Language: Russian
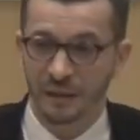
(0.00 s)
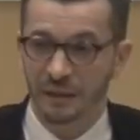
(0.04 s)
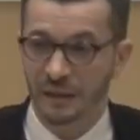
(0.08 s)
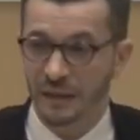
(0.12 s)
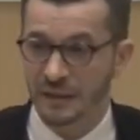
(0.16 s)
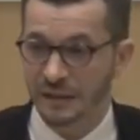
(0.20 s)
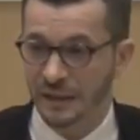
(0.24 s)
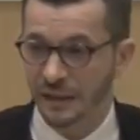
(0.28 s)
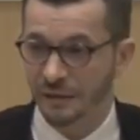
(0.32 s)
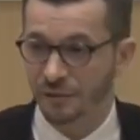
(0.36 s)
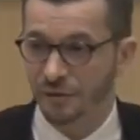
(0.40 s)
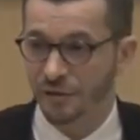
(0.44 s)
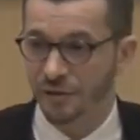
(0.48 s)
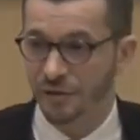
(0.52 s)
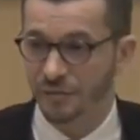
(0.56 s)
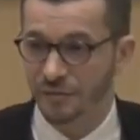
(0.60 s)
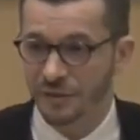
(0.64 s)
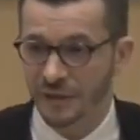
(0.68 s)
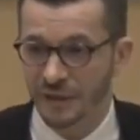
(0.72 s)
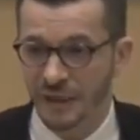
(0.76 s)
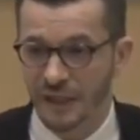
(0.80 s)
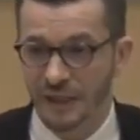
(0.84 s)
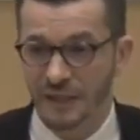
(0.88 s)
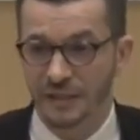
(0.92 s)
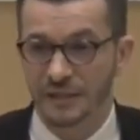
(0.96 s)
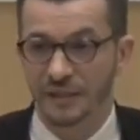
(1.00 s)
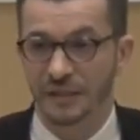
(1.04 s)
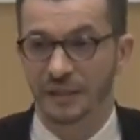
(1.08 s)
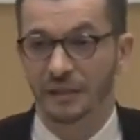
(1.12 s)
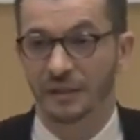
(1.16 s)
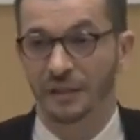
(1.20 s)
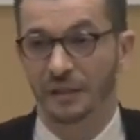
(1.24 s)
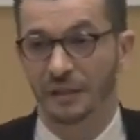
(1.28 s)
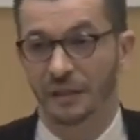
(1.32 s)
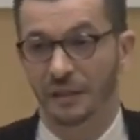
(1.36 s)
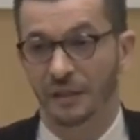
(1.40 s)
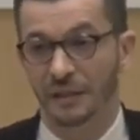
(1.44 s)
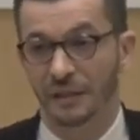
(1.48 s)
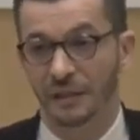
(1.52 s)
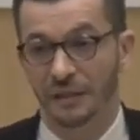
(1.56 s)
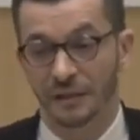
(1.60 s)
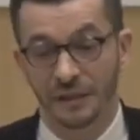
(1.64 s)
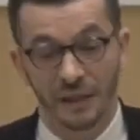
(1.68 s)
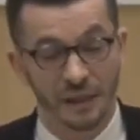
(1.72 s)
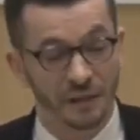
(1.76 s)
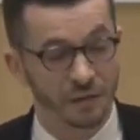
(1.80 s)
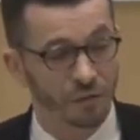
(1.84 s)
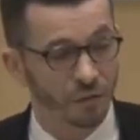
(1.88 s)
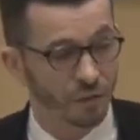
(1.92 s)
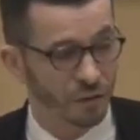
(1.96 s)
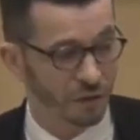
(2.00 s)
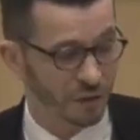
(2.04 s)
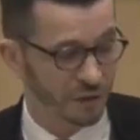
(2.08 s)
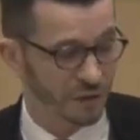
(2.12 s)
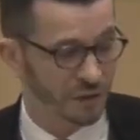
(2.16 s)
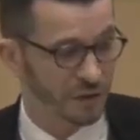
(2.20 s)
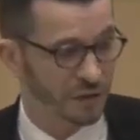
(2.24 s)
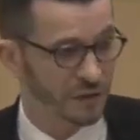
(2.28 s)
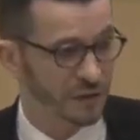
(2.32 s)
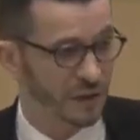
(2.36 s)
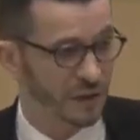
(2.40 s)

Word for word: На следующем слайде а, я коротко